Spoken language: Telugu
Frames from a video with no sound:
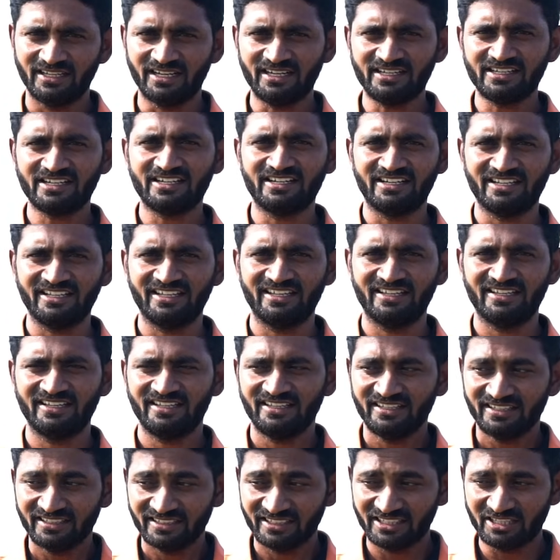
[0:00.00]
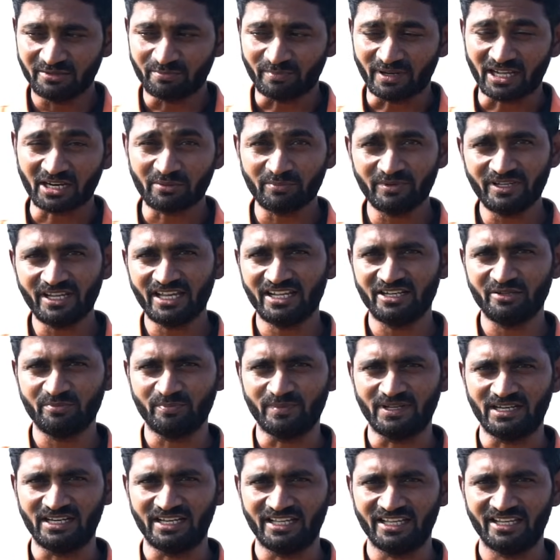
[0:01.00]
ఏంటంటే ఇది మన బియ్యానికి
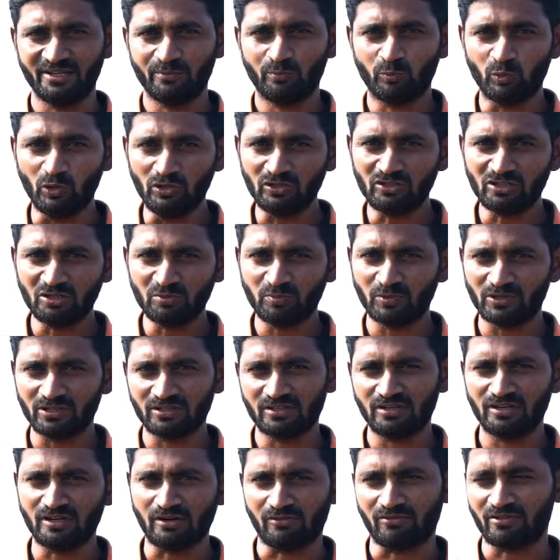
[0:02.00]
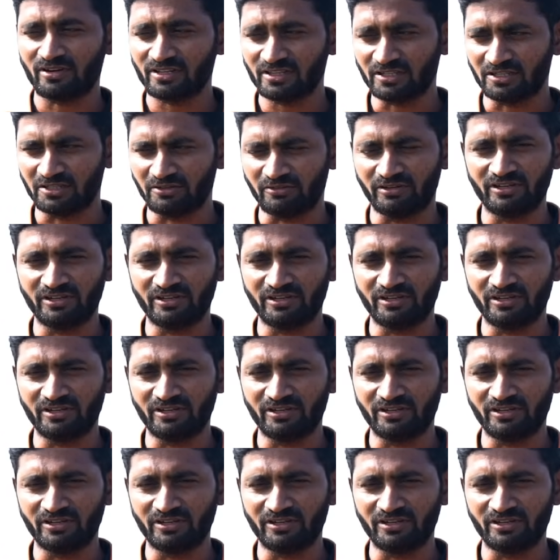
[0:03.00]
మెల్లే పులుకులు పొలుకులుగా ఉండదండి